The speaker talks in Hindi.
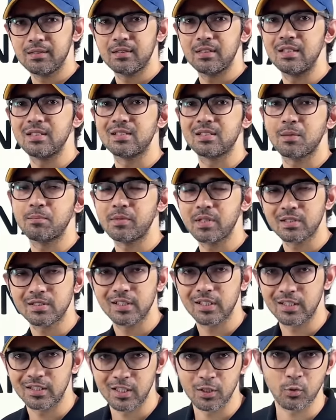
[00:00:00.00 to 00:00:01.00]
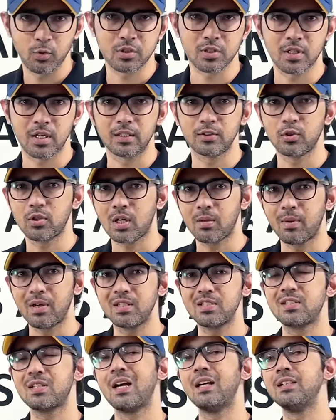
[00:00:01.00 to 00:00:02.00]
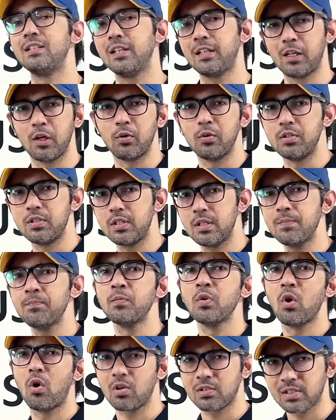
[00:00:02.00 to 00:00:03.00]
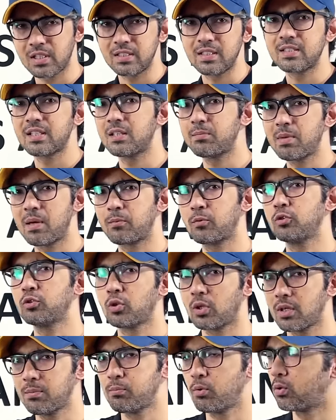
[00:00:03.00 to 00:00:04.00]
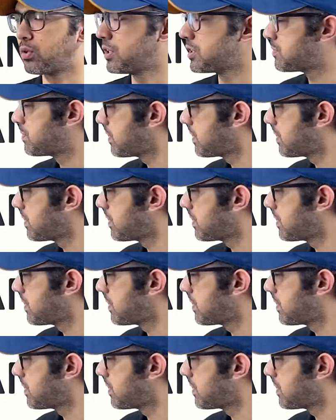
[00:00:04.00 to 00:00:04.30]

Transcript: किस सब्जेक्ट से कितने क्वेश्चन आते हैं और हमारी स्ट्रैटेजी क्या होनी चाहिए और साथ ही साथ मैं आपको थोड़ा बुक लिस्ट